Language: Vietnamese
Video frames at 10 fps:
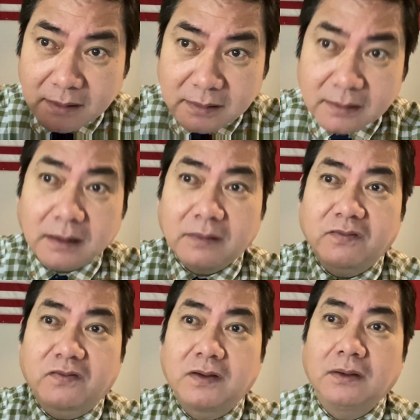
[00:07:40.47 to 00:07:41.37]
nhất
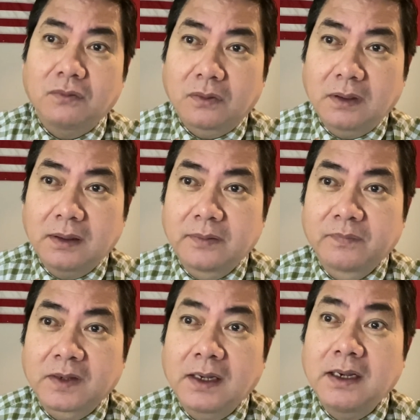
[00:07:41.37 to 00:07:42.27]
về phía của
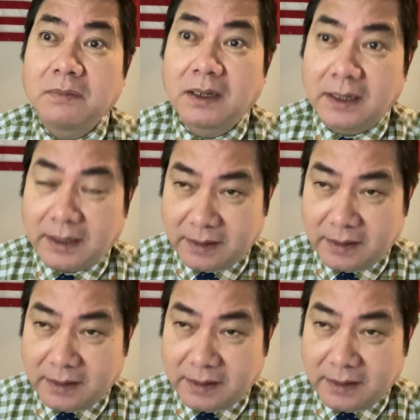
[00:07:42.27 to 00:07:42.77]
cái liên minh này